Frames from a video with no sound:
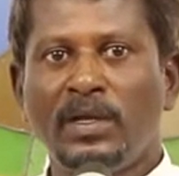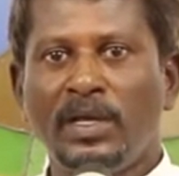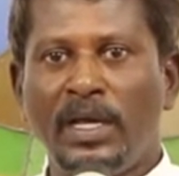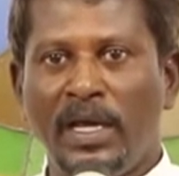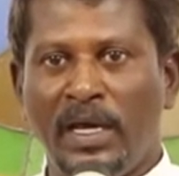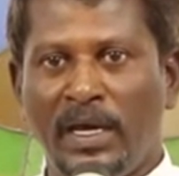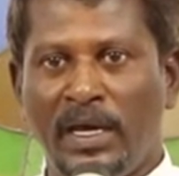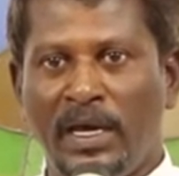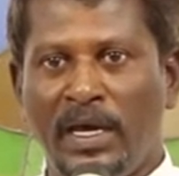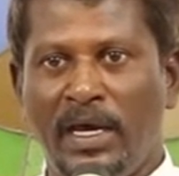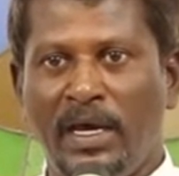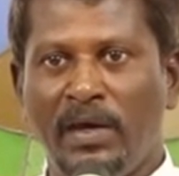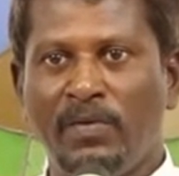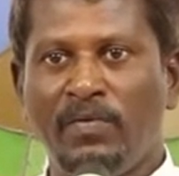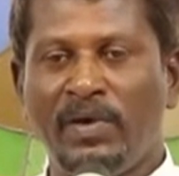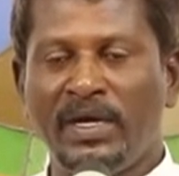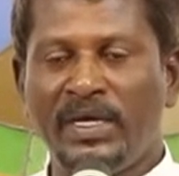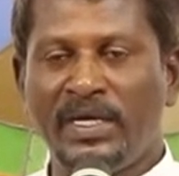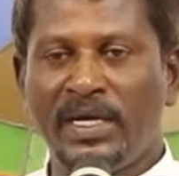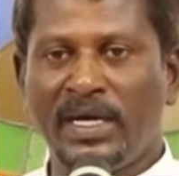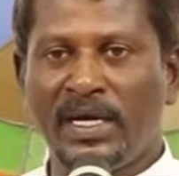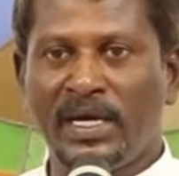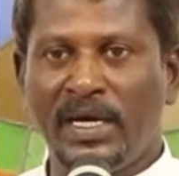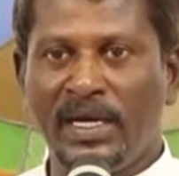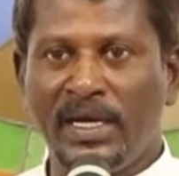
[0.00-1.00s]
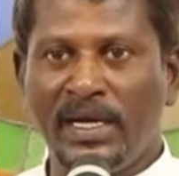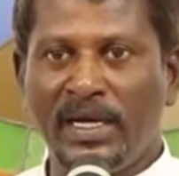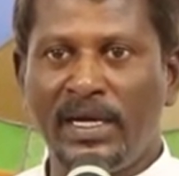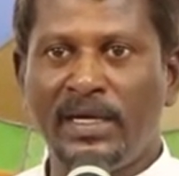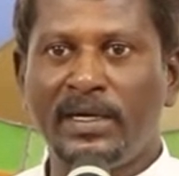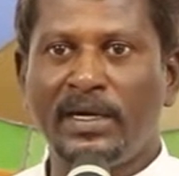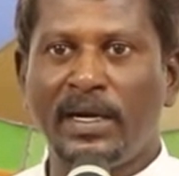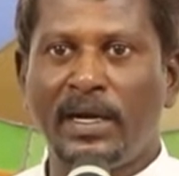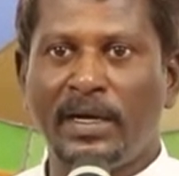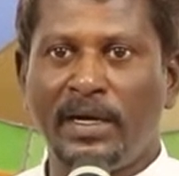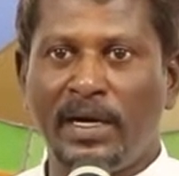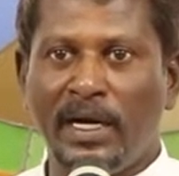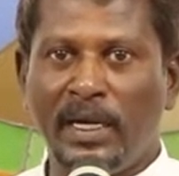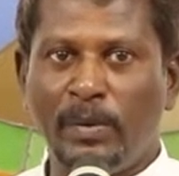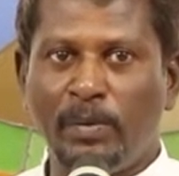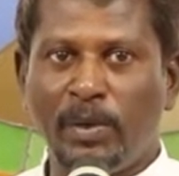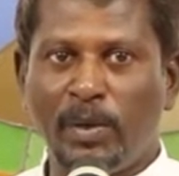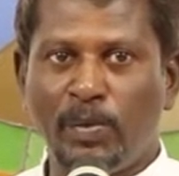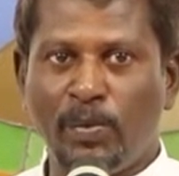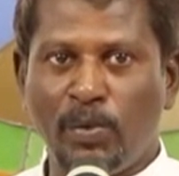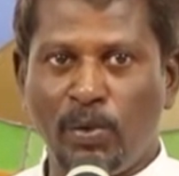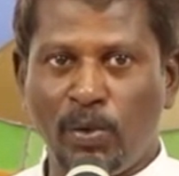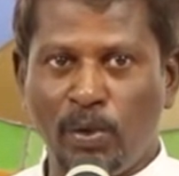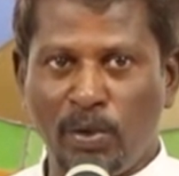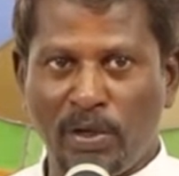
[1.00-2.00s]
இங்கே வெட்டுக்கிளிகள் நான்
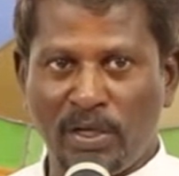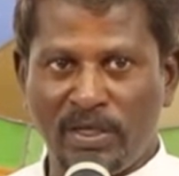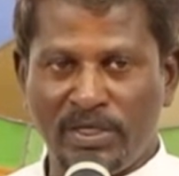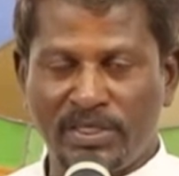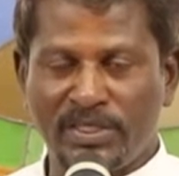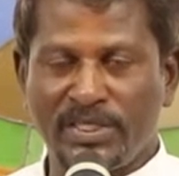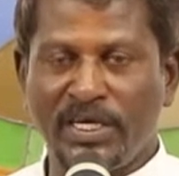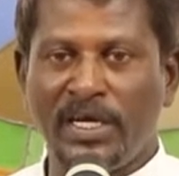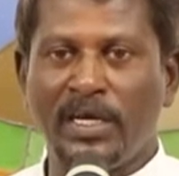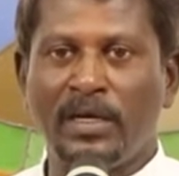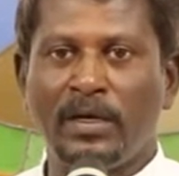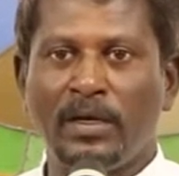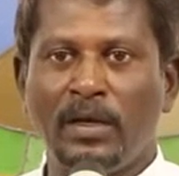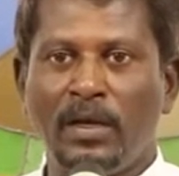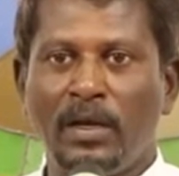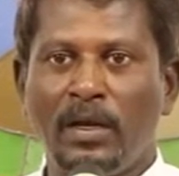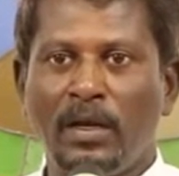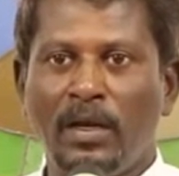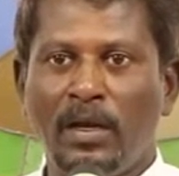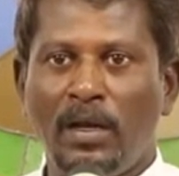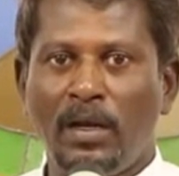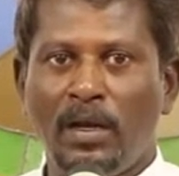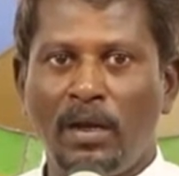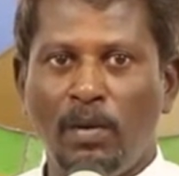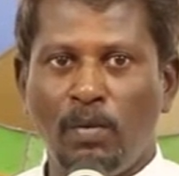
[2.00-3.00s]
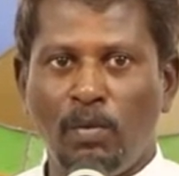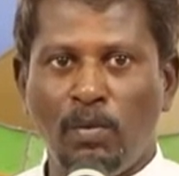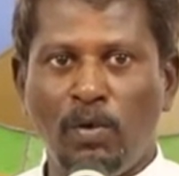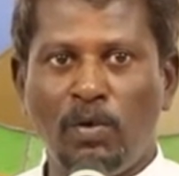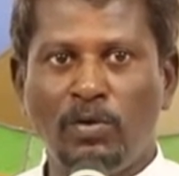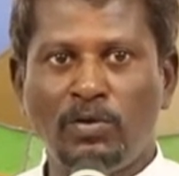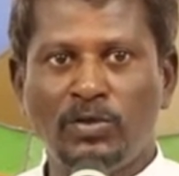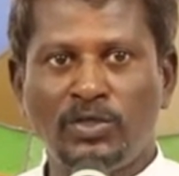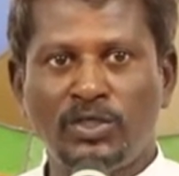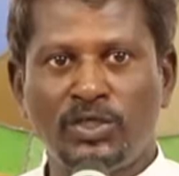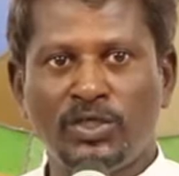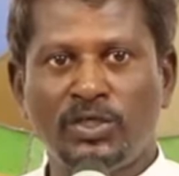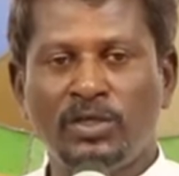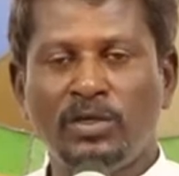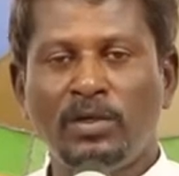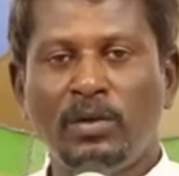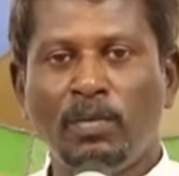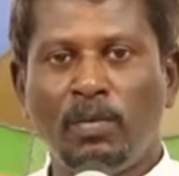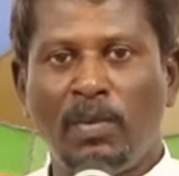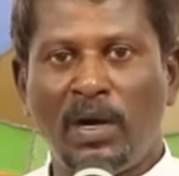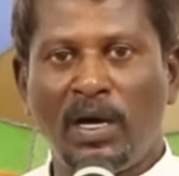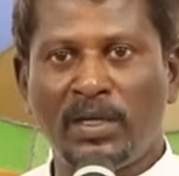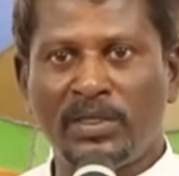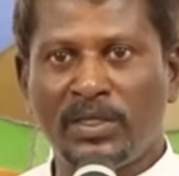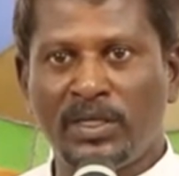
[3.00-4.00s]
அனுப்பப் போகின்றேன் மூன்று
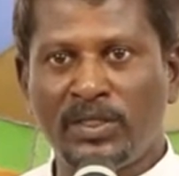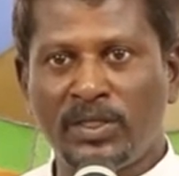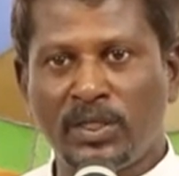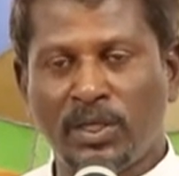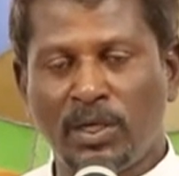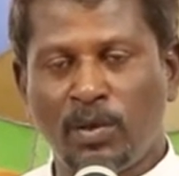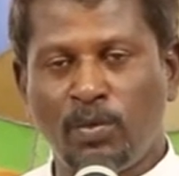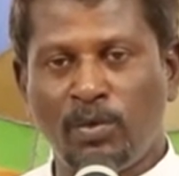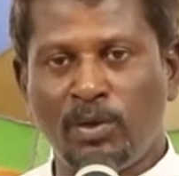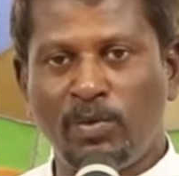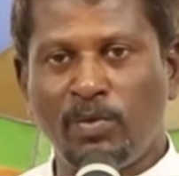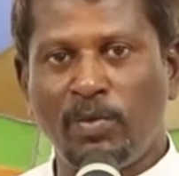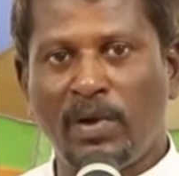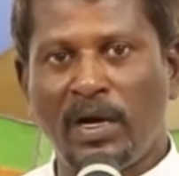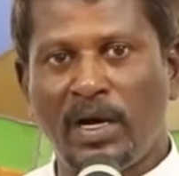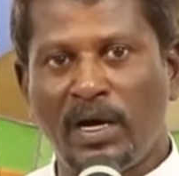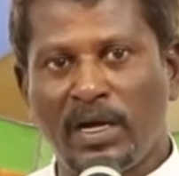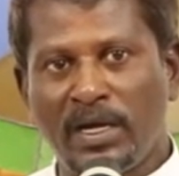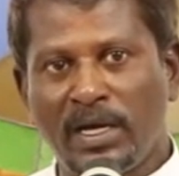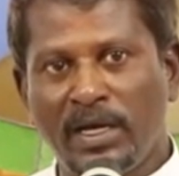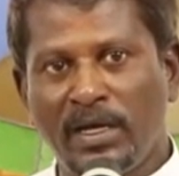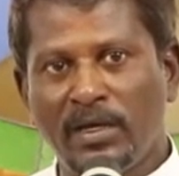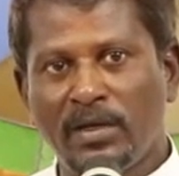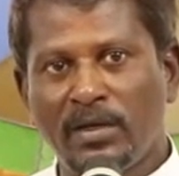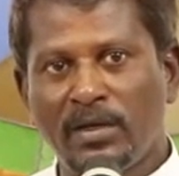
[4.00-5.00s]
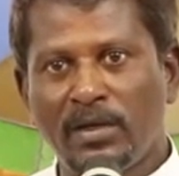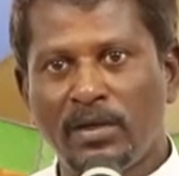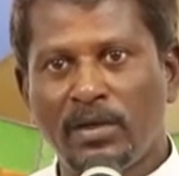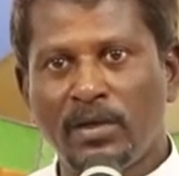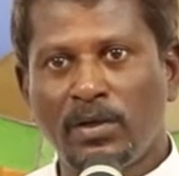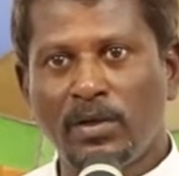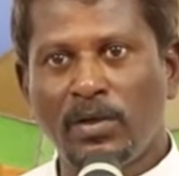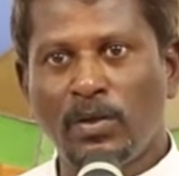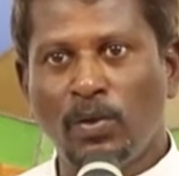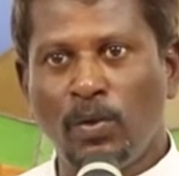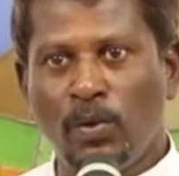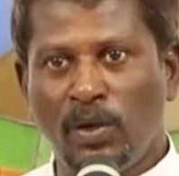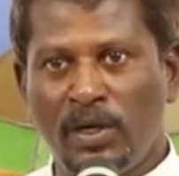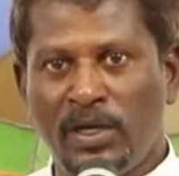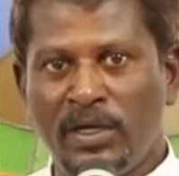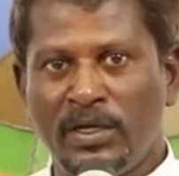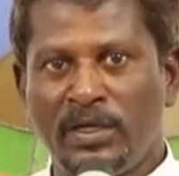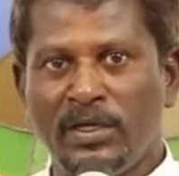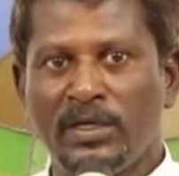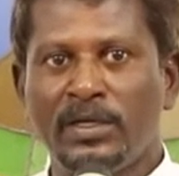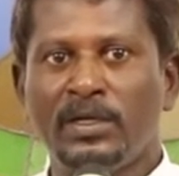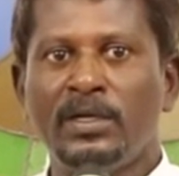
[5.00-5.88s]
மாதத்துக்கு முன்பாக ஒரு